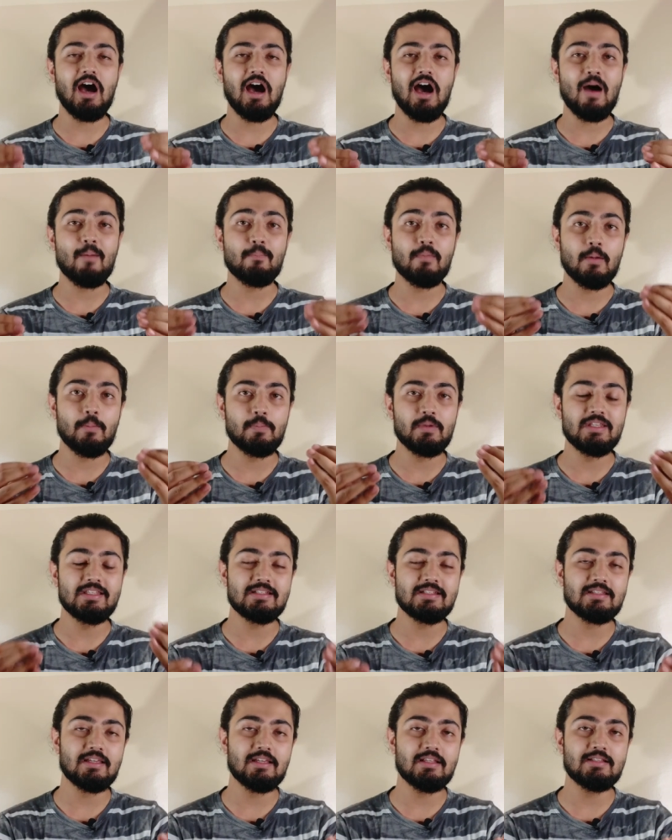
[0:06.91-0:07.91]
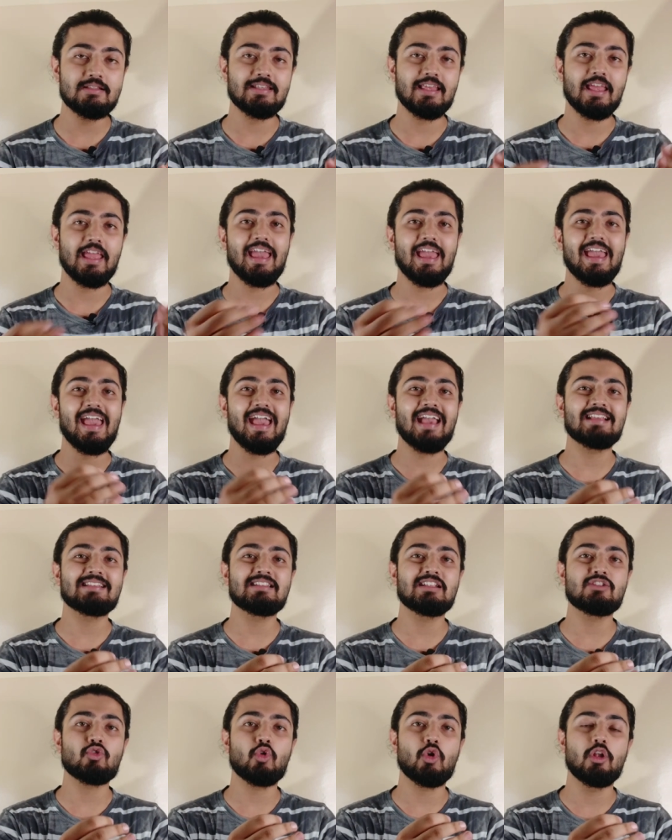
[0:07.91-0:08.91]
आप अपनी स्किन से
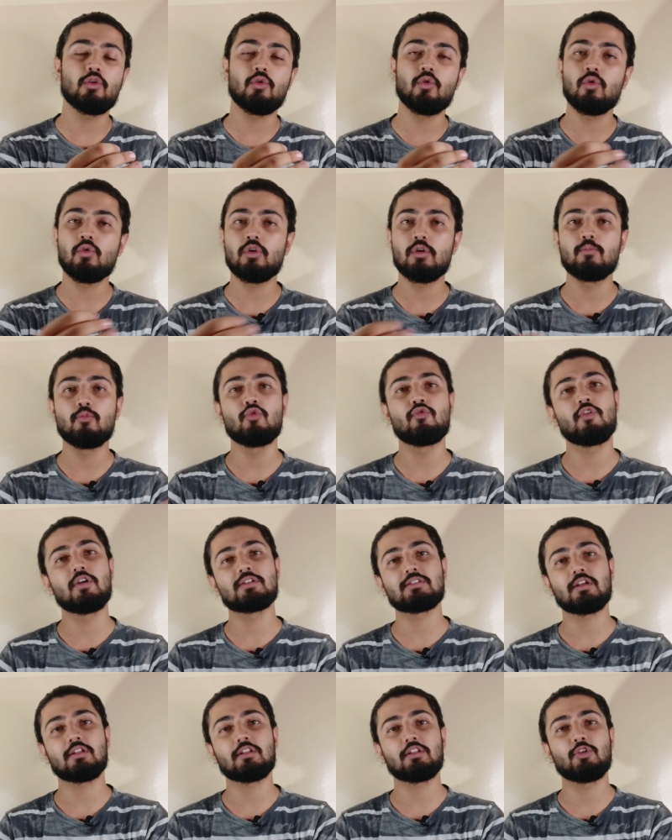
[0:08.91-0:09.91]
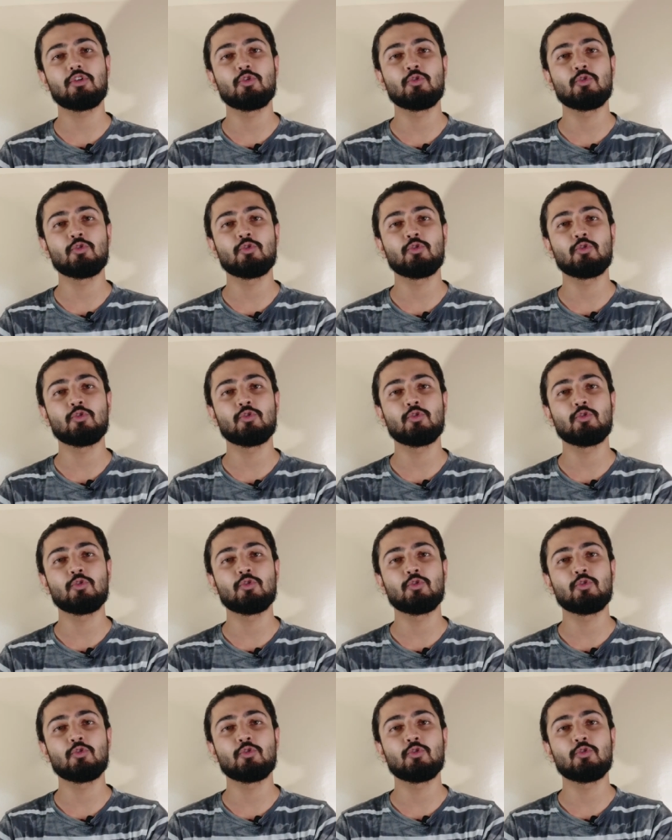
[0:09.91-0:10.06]
एक्सेस ऑयल को रिमूव कर सकते